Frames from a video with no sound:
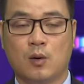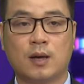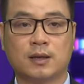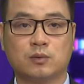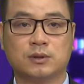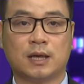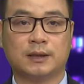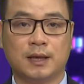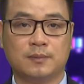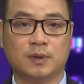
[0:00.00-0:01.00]
Hoạt động trải
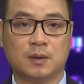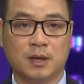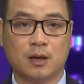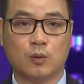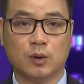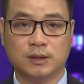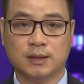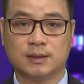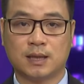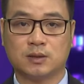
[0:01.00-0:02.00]
nghiệm tìm hiểu quy
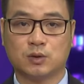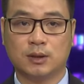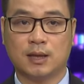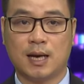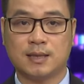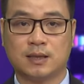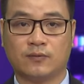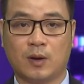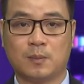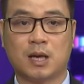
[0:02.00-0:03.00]
trình sản xuất hai sản
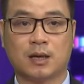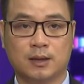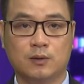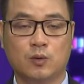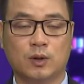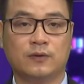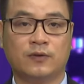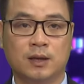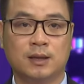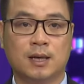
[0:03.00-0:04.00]
phẩm đặc hữu của địa
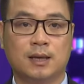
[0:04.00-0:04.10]
phương